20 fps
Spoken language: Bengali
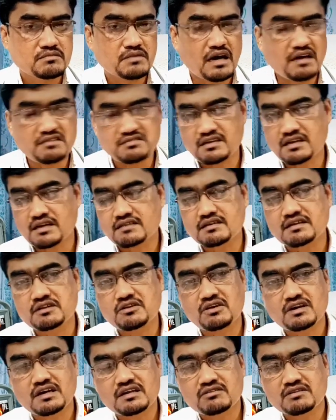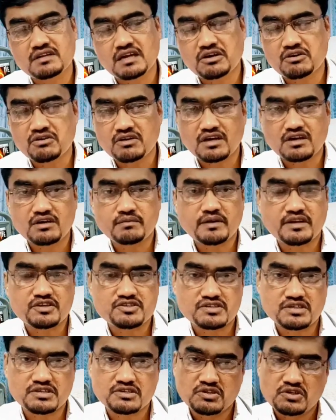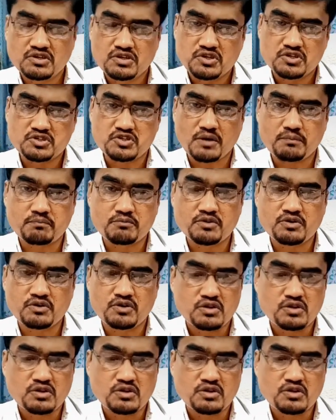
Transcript: হাজার হাজার লক্ষ লাখো লাখো মানুষের স্বপ্ন